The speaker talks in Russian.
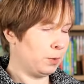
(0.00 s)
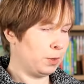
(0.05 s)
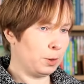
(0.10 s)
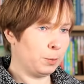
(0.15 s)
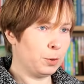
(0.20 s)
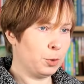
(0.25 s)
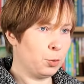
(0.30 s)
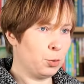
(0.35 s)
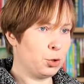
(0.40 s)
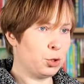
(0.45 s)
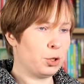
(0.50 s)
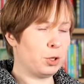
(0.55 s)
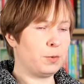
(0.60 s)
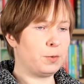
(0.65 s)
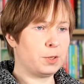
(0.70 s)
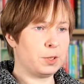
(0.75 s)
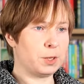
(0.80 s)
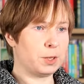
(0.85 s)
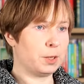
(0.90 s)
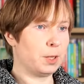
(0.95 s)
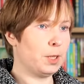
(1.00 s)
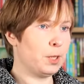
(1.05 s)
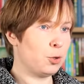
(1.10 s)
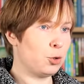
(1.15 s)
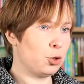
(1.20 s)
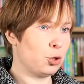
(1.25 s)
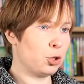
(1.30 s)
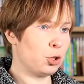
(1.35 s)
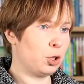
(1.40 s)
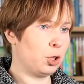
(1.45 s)
всемогущий,
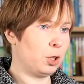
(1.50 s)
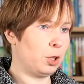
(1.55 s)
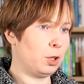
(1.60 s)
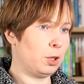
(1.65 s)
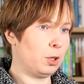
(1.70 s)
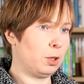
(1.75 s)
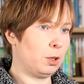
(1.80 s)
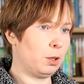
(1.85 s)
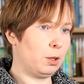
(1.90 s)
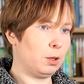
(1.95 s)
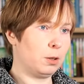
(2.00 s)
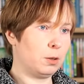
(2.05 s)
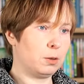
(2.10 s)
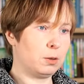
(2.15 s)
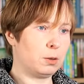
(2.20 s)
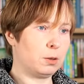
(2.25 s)
всезнающий,